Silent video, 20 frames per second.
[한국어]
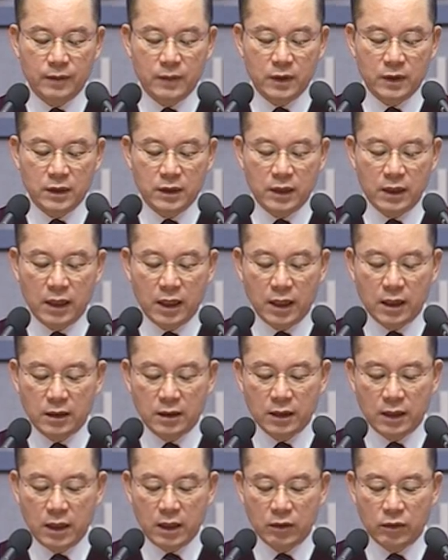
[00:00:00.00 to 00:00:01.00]
그러나
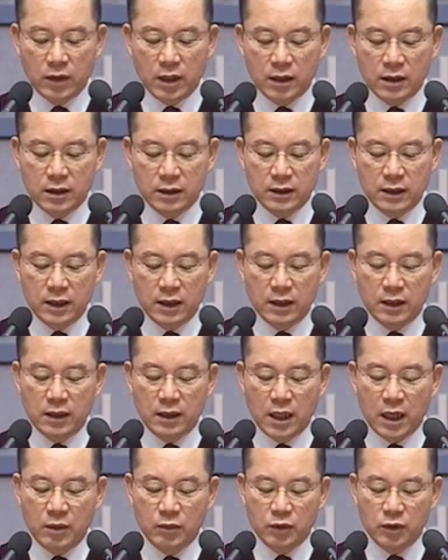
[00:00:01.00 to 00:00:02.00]
그날과
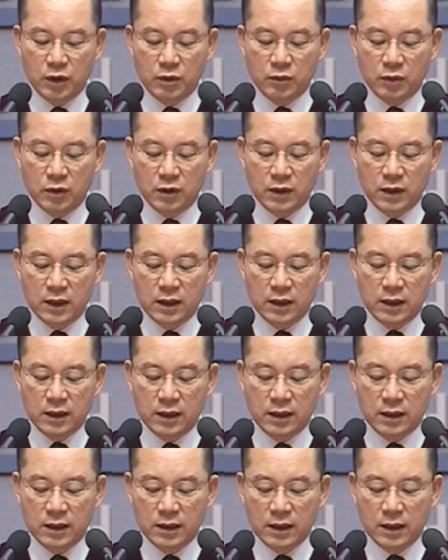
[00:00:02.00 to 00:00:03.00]
그때는 아무도
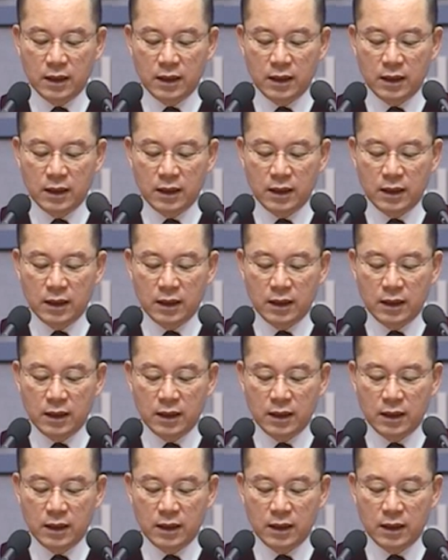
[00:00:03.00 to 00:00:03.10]
모르나니